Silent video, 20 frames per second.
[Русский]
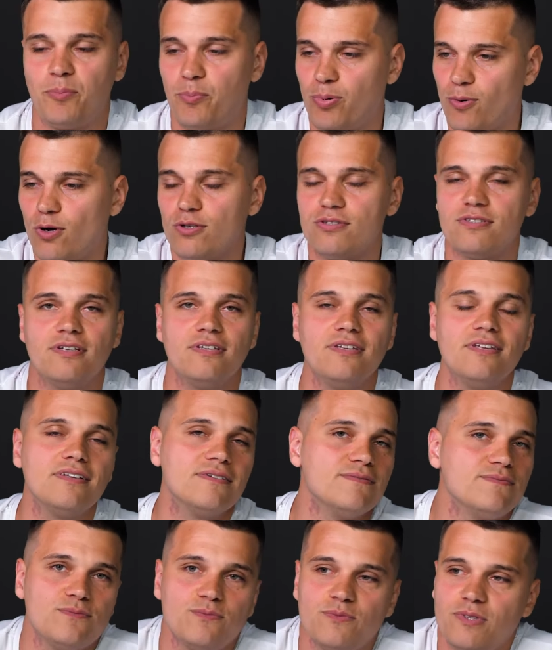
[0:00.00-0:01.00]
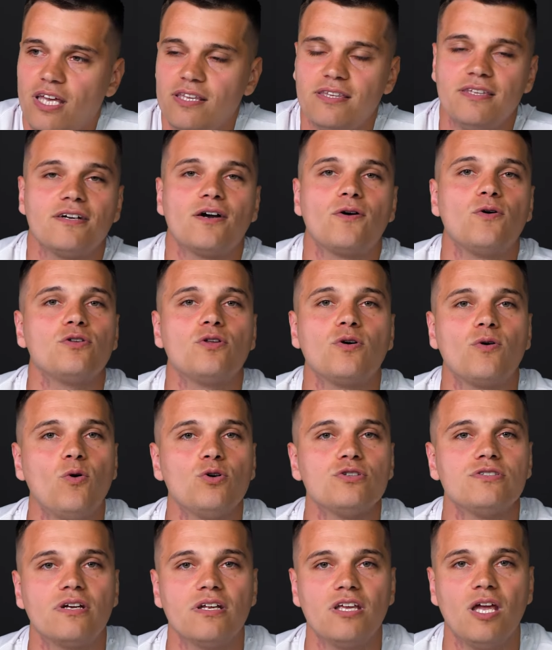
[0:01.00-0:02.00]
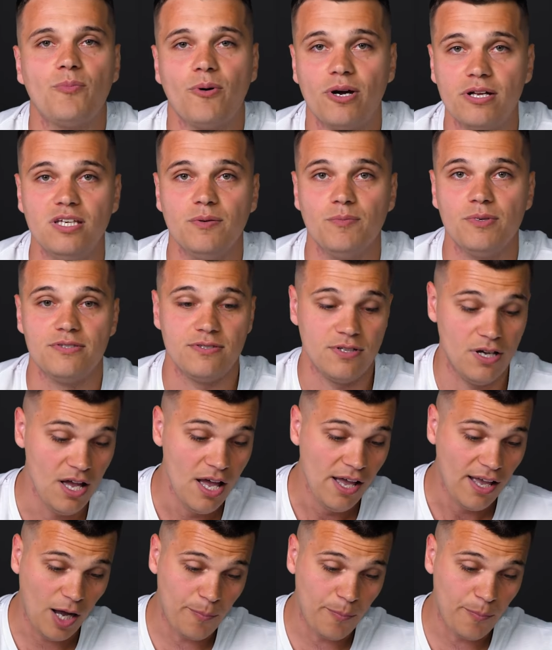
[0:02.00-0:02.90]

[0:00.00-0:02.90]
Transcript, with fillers: Это просто нет никакой такой острой необходимости.